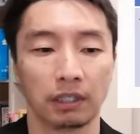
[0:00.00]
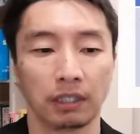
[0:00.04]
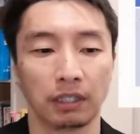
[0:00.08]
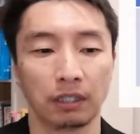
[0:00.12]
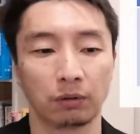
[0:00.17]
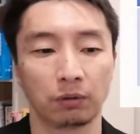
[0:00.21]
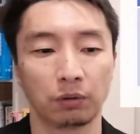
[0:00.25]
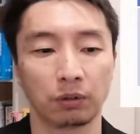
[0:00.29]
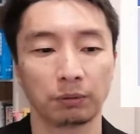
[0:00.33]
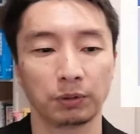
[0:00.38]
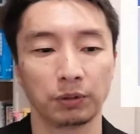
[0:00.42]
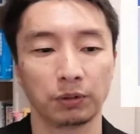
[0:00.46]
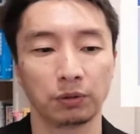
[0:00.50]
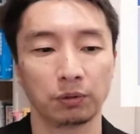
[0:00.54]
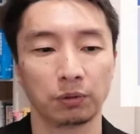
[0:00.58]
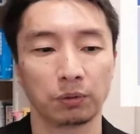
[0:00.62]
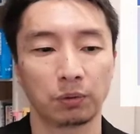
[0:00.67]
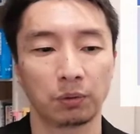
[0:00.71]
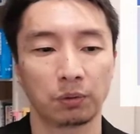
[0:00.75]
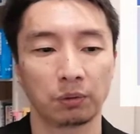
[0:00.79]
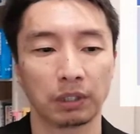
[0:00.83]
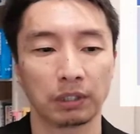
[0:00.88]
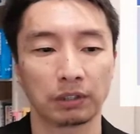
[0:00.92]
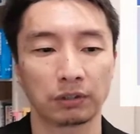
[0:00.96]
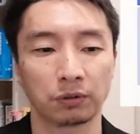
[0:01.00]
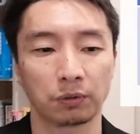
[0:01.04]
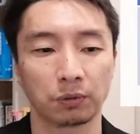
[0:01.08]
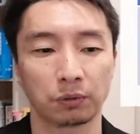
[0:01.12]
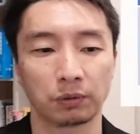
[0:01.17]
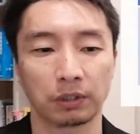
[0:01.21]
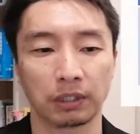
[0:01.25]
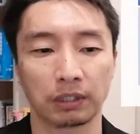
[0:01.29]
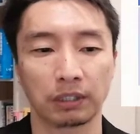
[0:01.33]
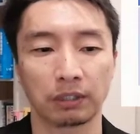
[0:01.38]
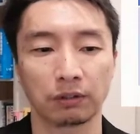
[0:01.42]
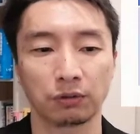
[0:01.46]
えこれも有効な
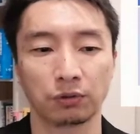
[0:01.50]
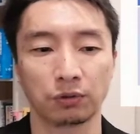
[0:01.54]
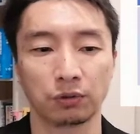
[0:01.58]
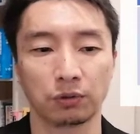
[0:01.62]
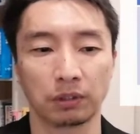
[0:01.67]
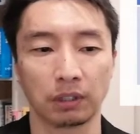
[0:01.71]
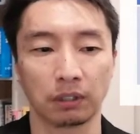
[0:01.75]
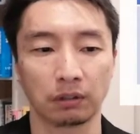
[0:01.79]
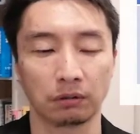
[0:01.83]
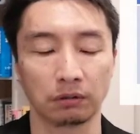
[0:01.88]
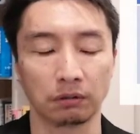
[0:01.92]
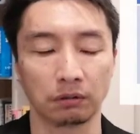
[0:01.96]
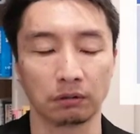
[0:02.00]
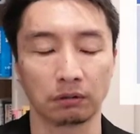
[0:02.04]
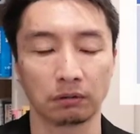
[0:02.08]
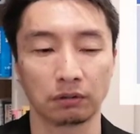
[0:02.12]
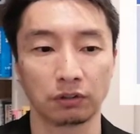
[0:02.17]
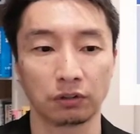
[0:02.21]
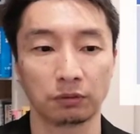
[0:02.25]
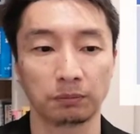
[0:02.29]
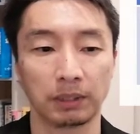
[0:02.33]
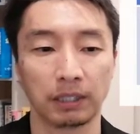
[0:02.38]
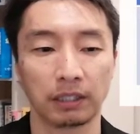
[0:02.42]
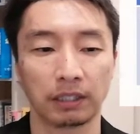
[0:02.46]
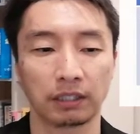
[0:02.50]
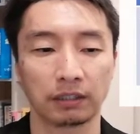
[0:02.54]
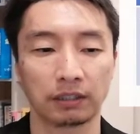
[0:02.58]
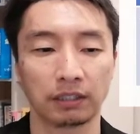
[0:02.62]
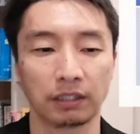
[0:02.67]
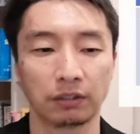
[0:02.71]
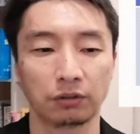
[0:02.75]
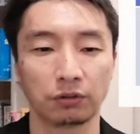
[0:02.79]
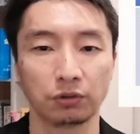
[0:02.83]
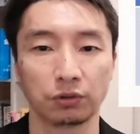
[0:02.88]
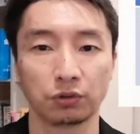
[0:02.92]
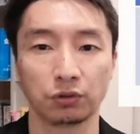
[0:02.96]
ストック型の集客、積み上がっ
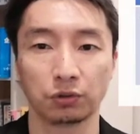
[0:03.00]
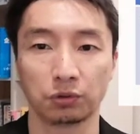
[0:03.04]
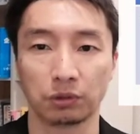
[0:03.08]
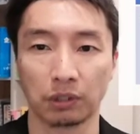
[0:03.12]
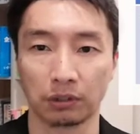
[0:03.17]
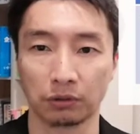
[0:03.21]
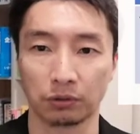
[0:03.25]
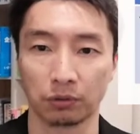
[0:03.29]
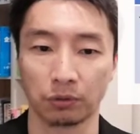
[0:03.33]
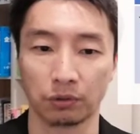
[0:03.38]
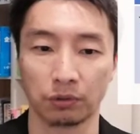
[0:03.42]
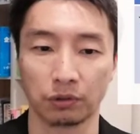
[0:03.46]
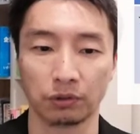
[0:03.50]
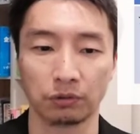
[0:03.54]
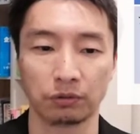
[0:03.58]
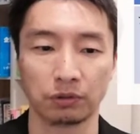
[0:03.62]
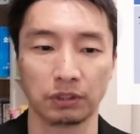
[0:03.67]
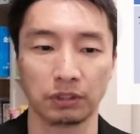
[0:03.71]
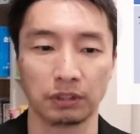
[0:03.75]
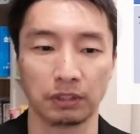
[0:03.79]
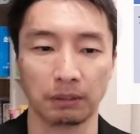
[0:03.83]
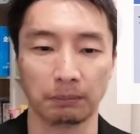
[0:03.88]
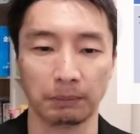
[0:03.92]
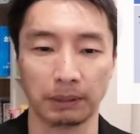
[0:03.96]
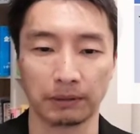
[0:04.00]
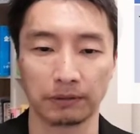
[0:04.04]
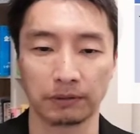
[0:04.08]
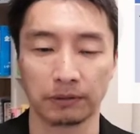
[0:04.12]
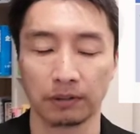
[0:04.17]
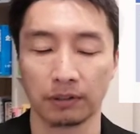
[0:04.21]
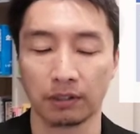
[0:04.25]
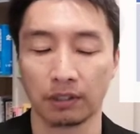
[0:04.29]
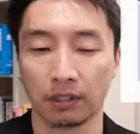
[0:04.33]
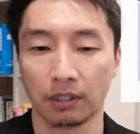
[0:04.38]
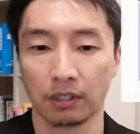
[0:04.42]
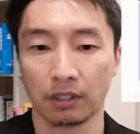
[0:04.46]
ていく集客というふうに言えま
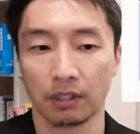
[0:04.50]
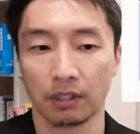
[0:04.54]
す。